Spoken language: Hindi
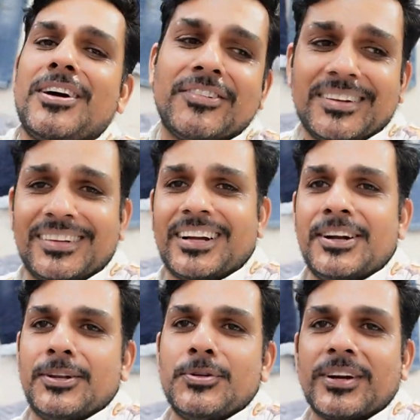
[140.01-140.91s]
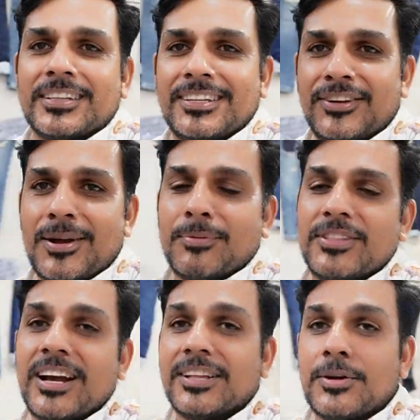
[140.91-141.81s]
फटाफट कंटिन्यू कर देते हैं और आपको
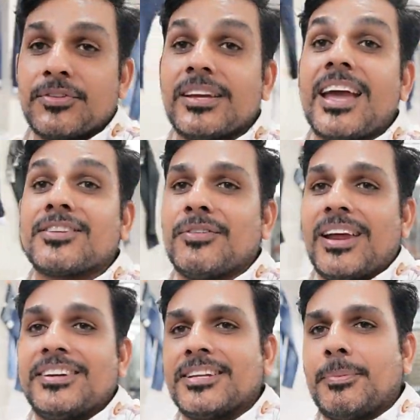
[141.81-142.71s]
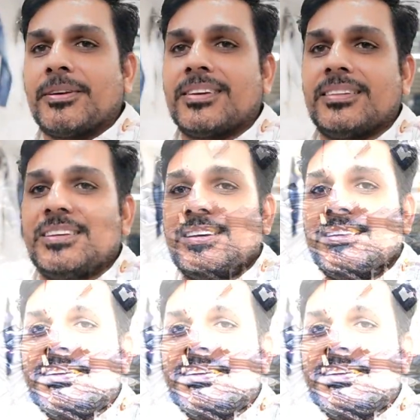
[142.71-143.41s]
दिखाता हूँ कि कैसी वेरायटी इनके पास रहती है